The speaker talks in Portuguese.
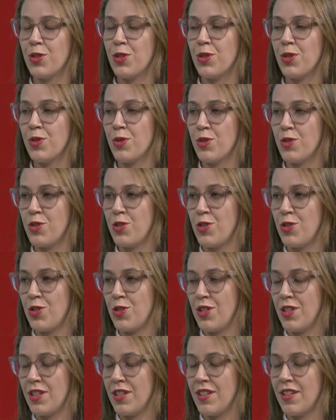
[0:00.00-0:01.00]
que hoje em
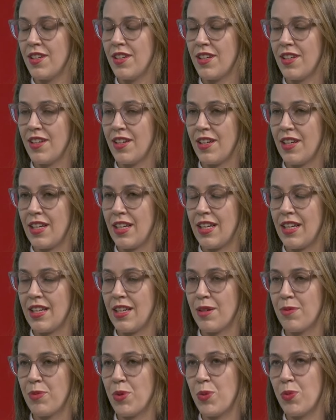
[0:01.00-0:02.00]
dia, é,
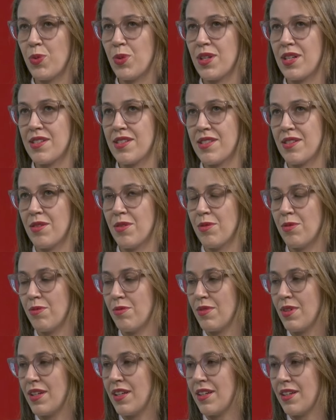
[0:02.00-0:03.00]
na
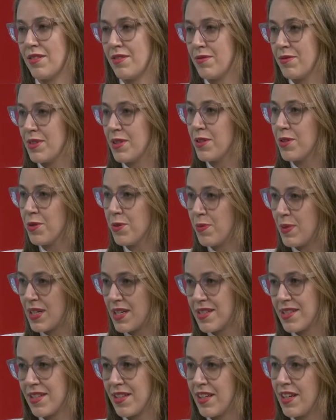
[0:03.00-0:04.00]
população, é, tanto
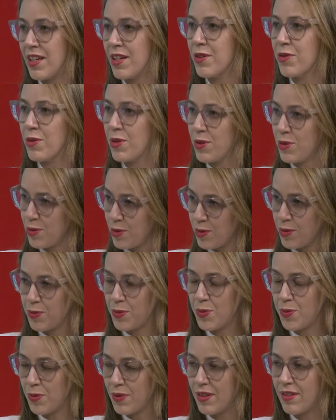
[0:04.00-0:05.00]
brasileira quanto
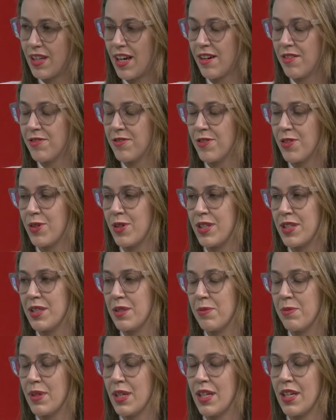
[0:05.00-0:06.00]
lá fora
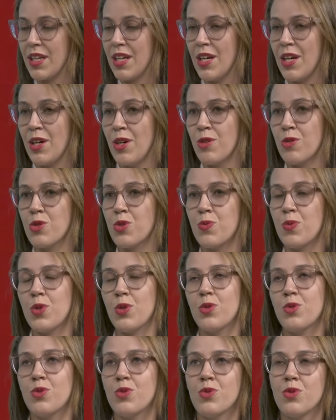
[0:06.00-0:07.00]
também, os
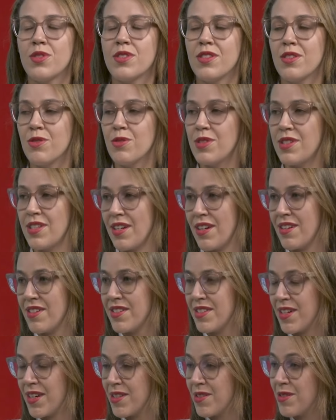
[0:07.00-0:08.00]
produtos
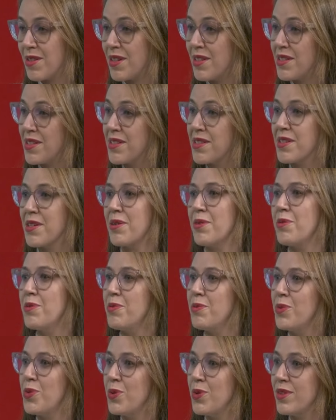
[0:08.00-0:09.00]
industrializados eles estão
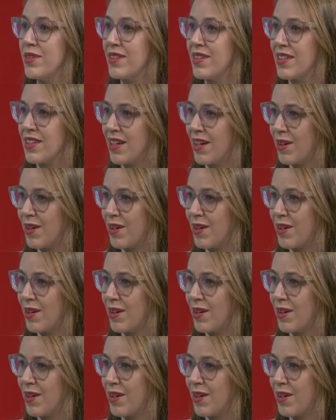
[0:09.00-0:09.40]
muito em